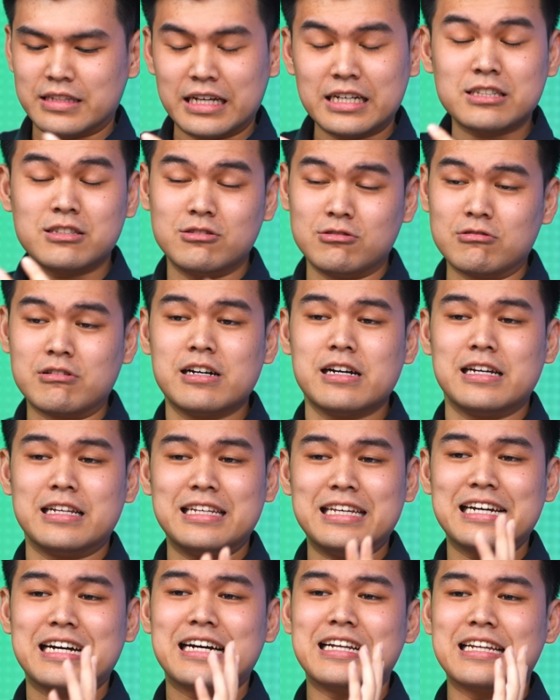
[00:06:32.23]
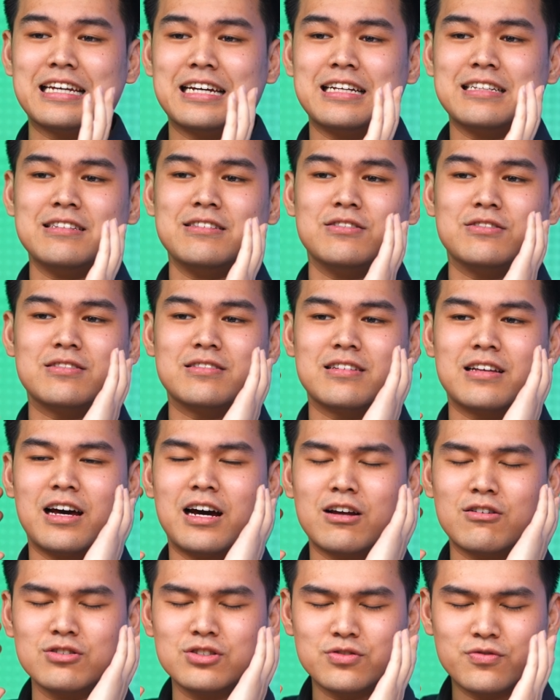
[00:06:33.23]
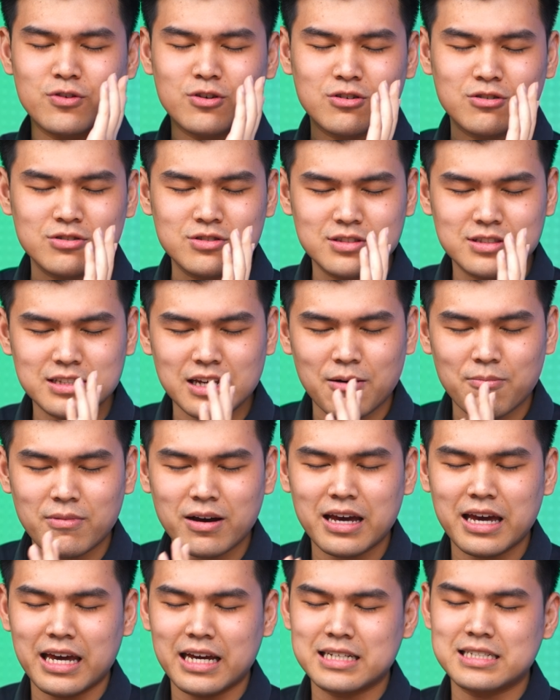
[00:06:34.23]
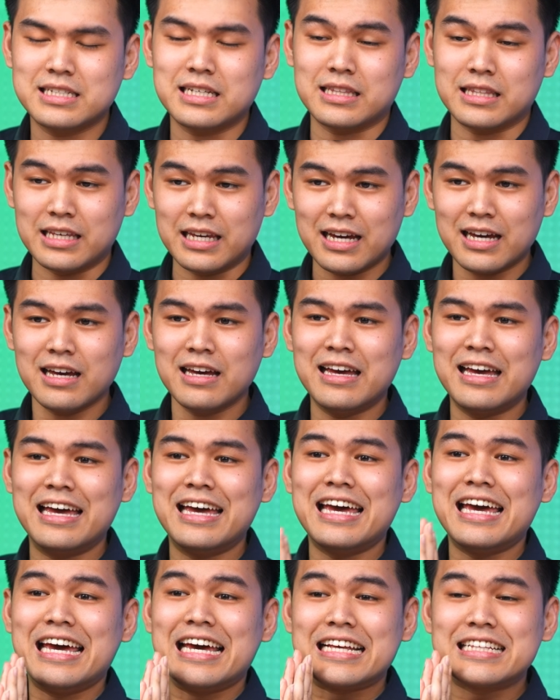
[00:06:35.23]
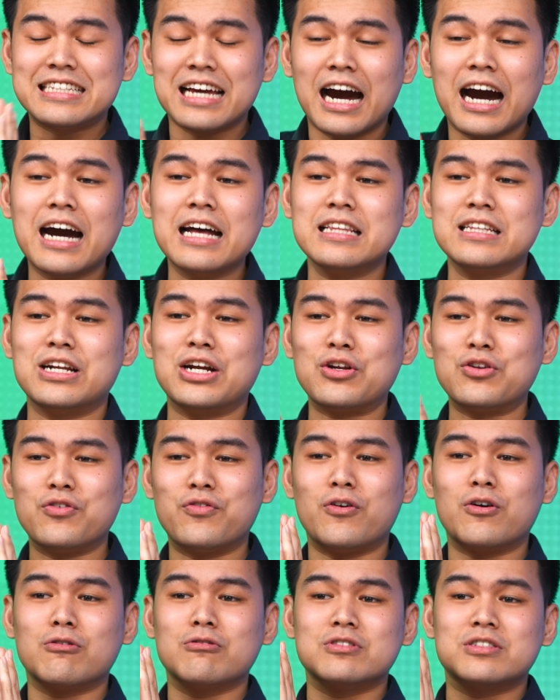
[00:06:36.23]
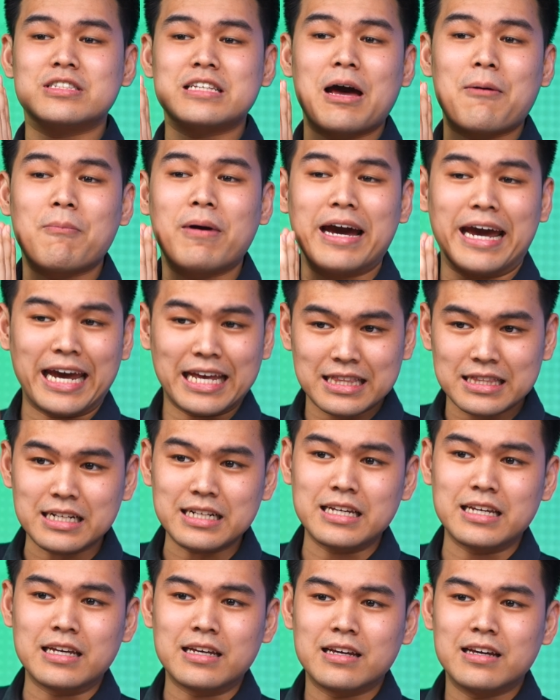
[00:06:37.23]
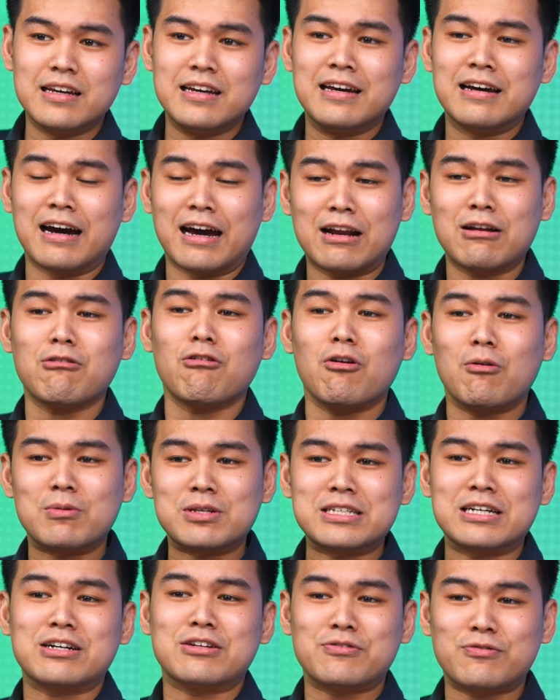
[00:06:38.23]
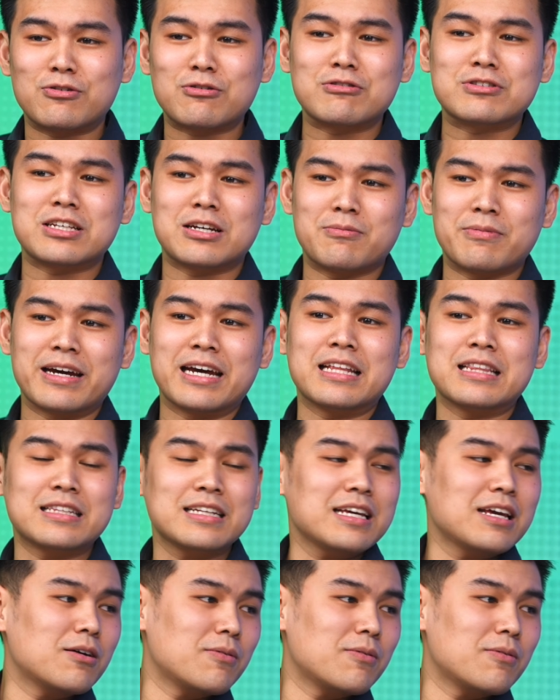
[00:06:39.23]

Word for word: next juga ini kalian harus fokus sama exitnya jangan terlalu fokus sama entry karena Betul. kalau misalkan fokus sama entry